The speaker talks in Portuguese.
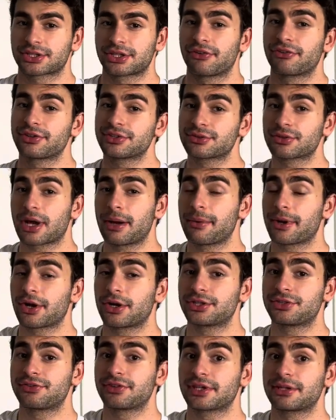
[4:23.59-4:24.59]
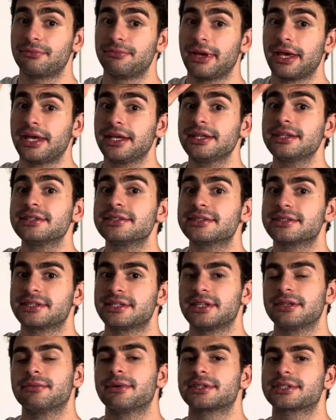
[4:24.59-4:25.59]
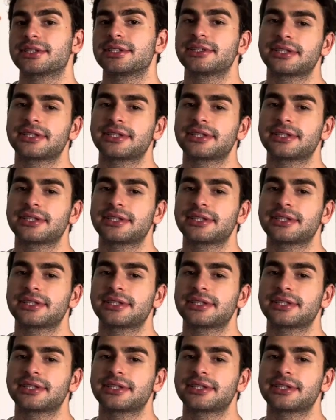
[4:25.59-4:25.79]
Talvez o camarote fique bem em cima, assim.